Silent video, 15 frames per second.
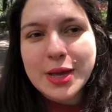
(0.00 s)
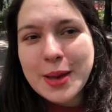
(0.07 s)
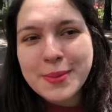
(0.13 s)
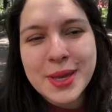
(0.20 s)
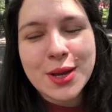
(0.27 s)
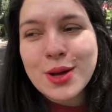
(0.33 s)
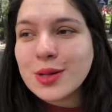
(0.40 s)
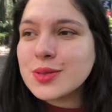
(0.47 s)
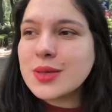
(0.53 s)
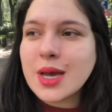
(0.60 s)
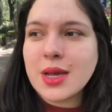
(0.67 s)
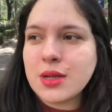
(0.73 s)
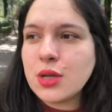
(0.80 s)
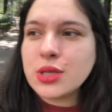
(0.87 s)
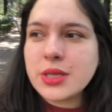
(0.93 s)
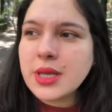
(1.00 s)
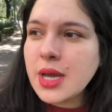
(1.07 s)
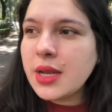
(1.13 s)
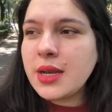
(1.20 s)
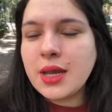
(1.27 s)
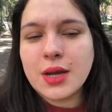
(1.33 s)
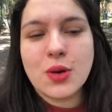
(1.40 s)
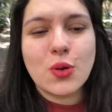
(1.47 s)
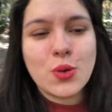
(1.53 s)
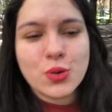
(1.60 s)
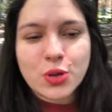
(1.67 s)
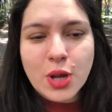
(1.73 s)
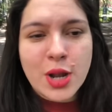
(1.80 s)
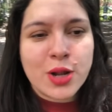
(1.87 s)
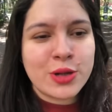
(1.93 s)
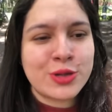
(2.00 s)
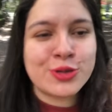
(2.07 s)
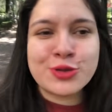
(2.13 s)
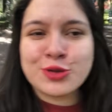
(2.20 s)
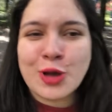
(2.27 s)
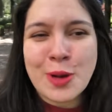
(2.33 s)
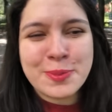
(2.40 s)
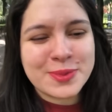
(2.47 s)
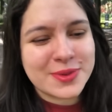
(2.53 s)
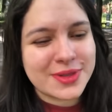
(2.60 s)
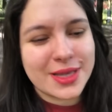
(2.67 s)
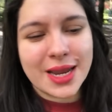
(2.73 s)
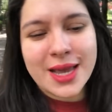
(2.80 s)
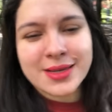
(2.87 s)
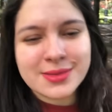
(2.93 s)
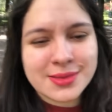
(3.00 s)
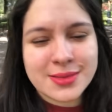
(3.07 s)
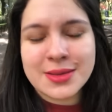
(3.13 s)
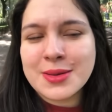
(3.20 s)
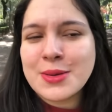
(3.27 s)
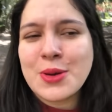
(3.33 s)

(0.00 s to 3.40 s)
Amigos, ahí lo tienen, uno de los top 3